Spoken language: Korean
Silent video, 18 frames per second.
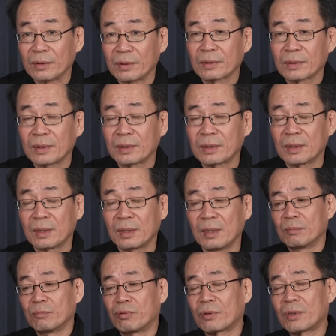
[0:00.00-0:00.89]
그러니까
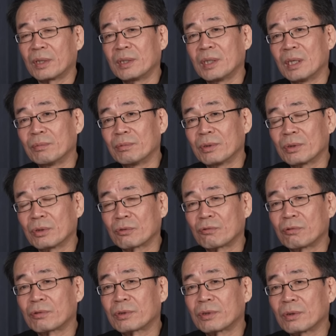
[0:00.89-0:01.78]
북한 내부에서
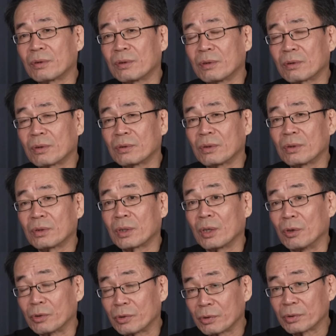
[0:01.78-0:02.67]
국경을 건너는 게
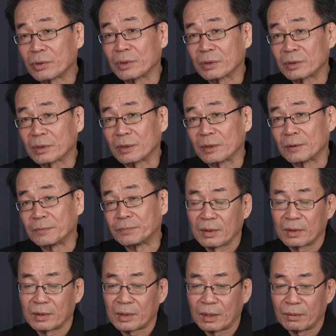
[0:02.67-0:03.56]
어려워졌어요.
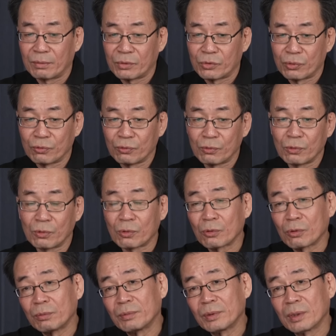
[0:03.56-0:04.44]
그 다음에
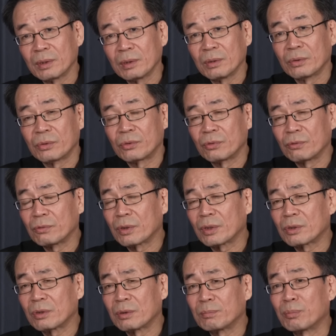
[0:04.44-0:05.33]
중국으로 오면
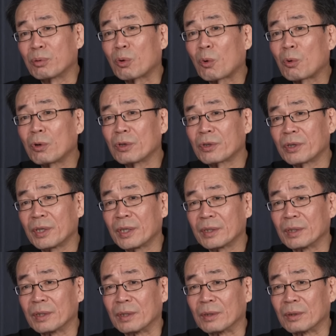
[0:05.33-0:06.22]
중국에서는 브로커를 껴야
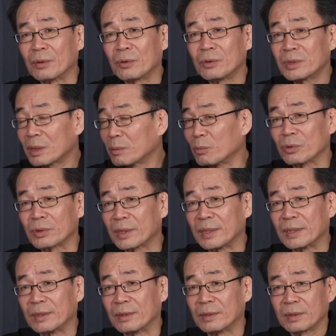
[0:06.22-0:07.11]
돼요. 혼자는 못
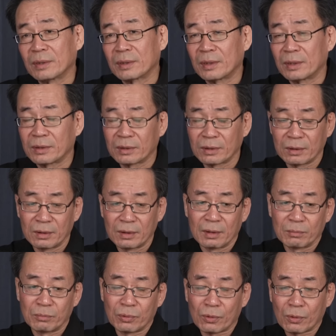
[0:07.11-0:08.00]
와요. 그래서
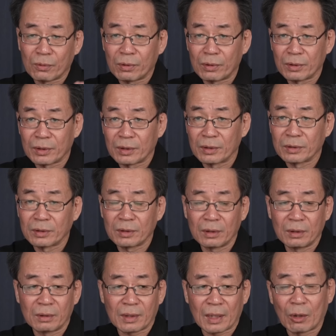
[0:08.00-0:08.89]
브로커를
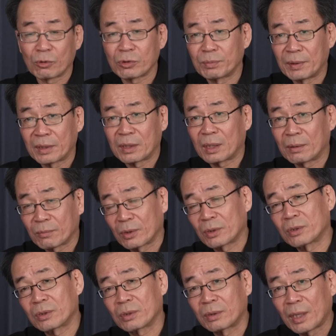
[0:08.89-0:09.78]
껴서 라오스, 베트남을
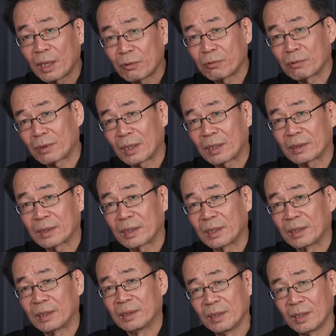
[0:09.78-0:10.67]
거쳐서 태국
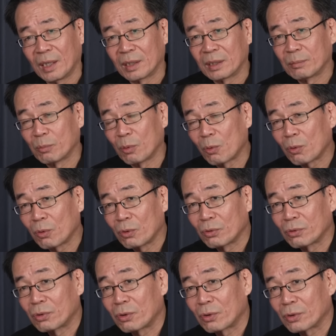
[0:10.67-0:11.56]
가거나 아니면
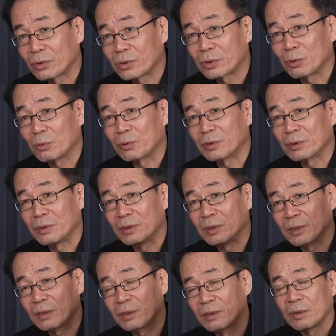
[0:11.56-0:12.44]
몽골로 들고쳐서
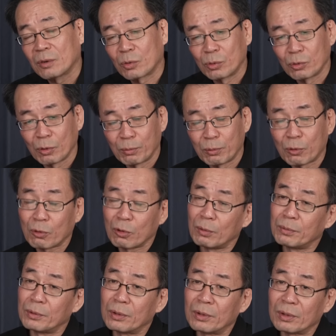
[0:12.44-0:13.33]
오거든요. 그 요 브로커
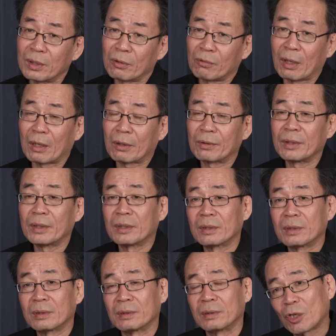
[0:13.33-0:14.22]
비용이
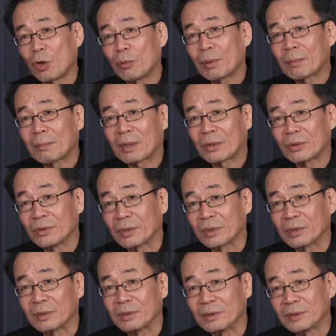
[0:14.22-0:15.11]
과거에는 사천오백만
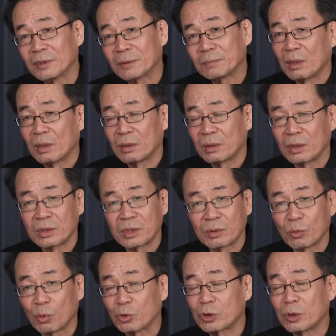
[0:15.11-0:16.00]
원이었거든요. 근데
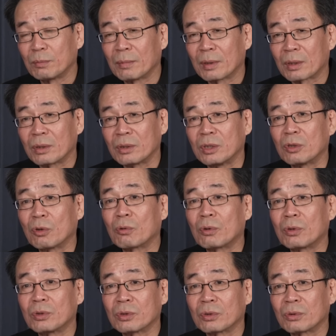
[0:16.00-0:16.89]
지금 오천만 원, 일억
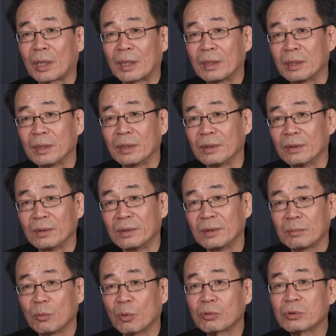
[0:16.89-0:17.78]
원을 줘도 안 돼요.
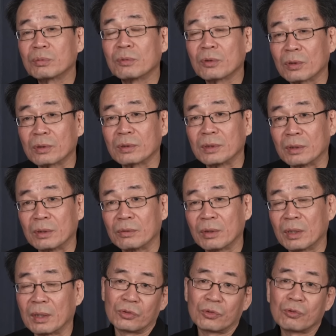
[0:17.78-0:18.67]
목숨을 건네요.
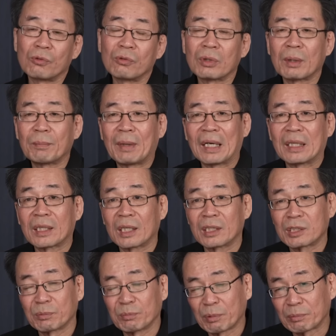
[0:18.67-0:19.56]
왜? 중국 내
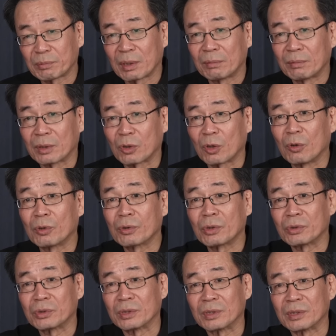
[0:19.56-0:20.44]
반가점법 때문에 더
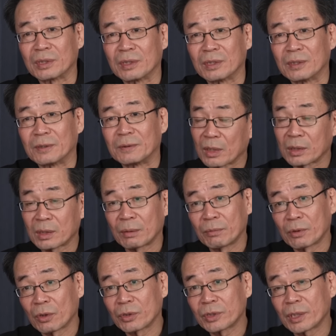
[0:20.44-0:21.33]
어려워진 거예요. 그
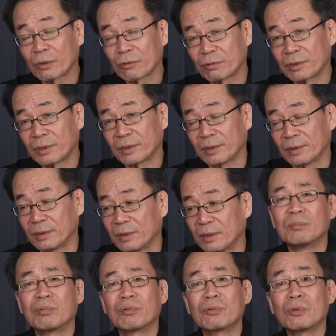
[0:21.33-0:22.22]
다음에 러시아 루트는
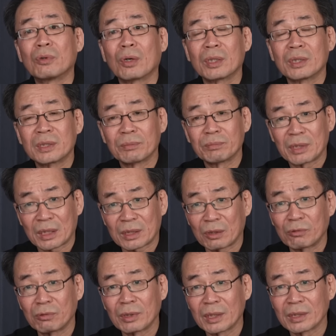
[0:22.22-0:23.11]
북로가 지금
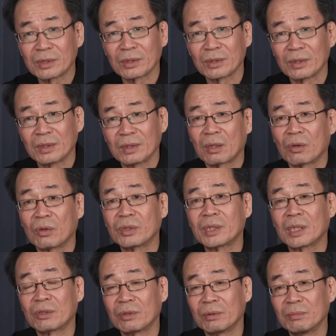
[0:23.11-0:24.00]
짝짝꿍하죠. 그
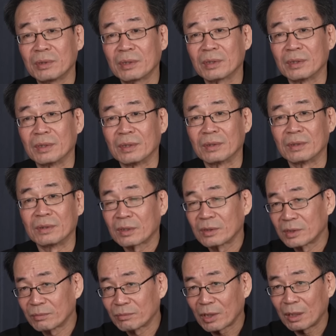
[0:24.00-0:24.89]
러시아도 힘들어요. 그
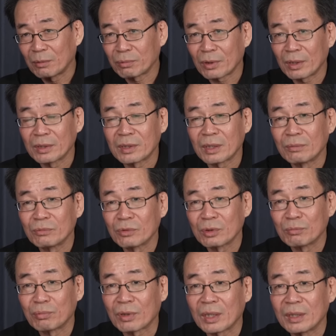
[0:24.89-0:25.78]
지금 탈북하는
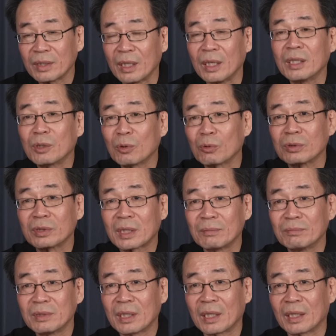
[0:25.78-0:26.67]
사람들은 북한 내에서 오는
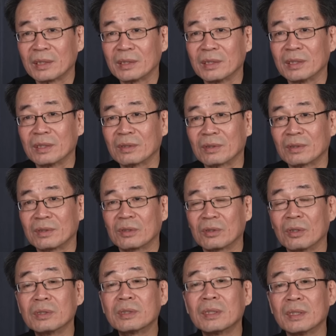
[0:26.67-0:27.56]
사람들이 아니에요.
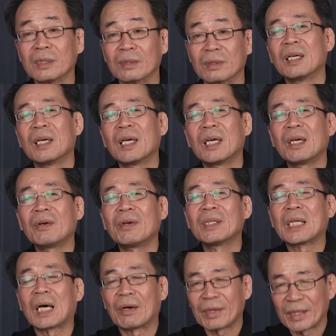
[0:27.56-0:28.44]
어디에요? 해외에
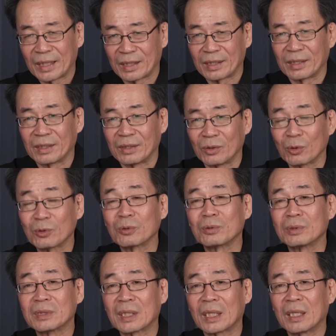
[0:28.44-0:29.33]
나와 있던
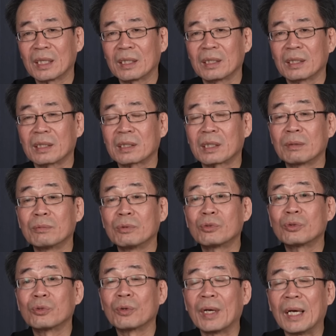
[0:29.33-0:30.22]
노동자, 그 다음에
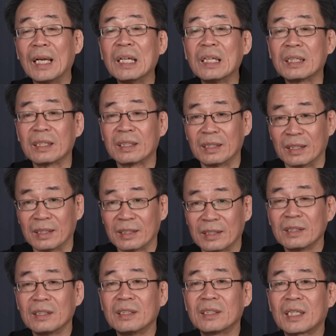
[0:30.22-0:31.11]
주요 엘리트들.
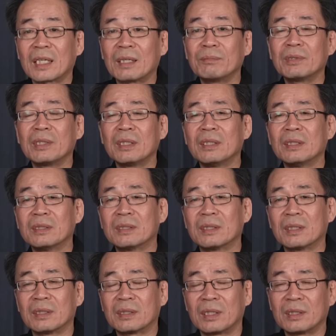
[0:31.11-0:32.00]
이 사람들이
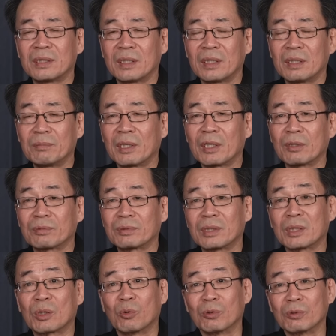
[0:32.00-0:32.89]
이제 체제에 희망이
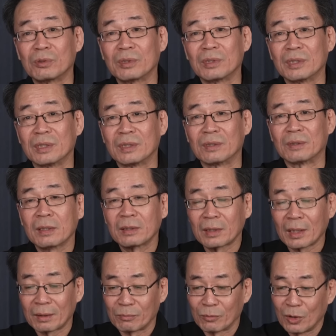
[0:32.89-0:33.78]
없으니까 오는 거예요. 그
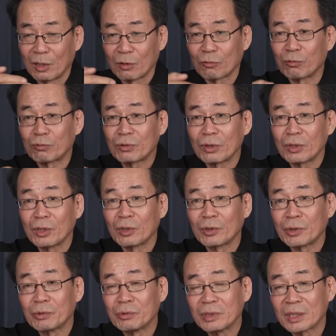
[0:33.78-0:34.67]
다음 국경이
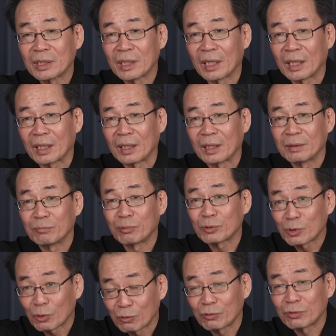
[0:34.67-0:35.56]
어려우니까
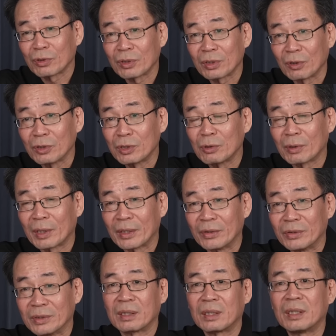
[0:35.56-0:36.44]
북쪽 국경이 어디로
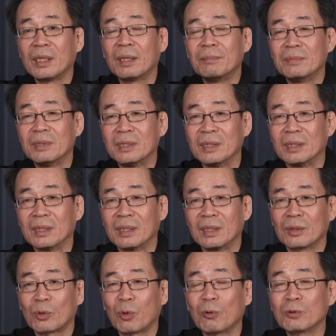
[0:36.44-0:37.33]
와요? 디엠지,
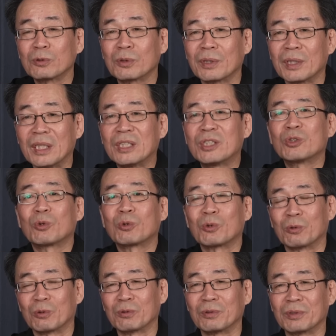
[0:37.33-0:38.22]
동서에
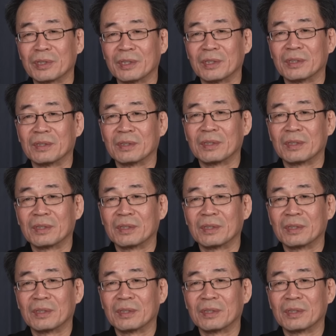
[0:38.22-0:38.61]
이쪽으로 오는 거예요.